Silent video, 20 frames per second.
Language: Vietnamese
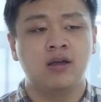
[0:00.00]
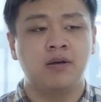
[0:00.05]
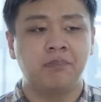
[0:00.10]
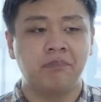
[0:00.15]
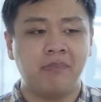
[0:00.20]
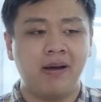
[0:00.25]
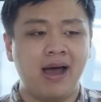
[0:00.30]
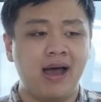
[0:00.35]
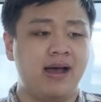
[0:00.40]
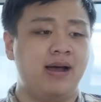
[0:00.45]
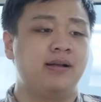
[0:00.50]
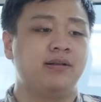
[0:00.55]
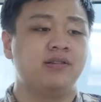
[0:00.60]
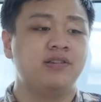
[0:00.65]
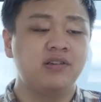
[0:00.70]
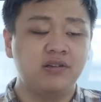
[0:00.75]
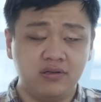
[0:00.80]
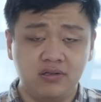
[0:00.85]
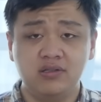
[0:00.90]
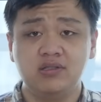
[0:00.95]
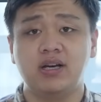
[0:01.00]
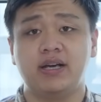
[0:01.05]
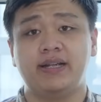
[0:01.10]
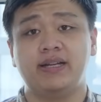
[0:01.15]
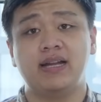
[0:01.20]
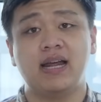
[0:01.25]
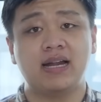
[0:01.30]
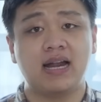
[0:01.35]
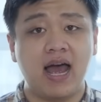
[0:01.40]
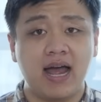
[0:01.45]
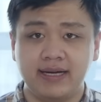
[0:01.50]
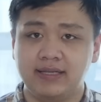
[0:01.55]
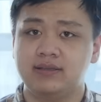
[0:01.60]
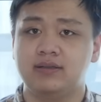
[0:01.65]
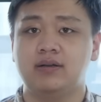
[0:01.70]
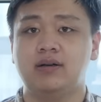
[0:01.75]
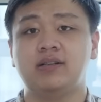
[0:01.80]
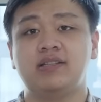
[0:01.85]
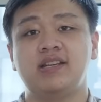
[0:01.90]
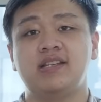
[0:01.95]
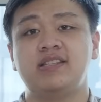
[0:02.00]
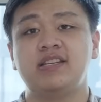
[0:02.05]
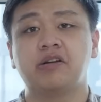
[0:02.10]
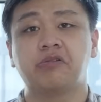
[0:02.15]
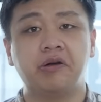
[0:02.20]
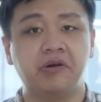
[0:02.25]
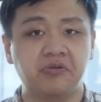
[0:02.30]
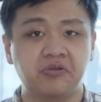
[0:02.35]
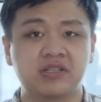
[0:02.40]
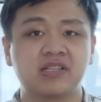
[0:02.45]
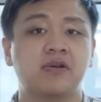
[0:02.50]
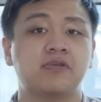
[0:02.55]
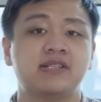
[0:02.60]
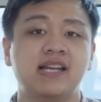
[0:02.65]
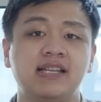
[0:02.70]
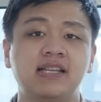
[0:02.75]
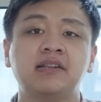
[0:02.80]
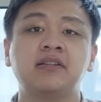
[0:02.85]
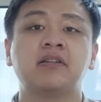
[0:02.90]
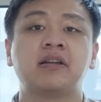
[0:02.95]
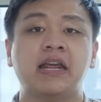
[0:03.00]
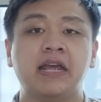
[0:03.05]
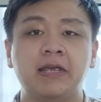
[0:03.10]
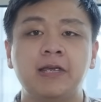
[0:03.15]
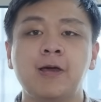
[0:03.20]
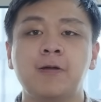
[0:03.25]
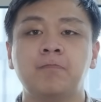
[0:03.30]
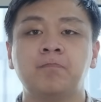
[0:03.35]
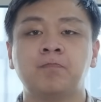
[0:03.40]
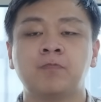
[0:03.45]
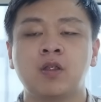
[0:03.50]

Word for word: mà những người đàn anh ở trên chiếc Reno 6Z đã từng thể hiện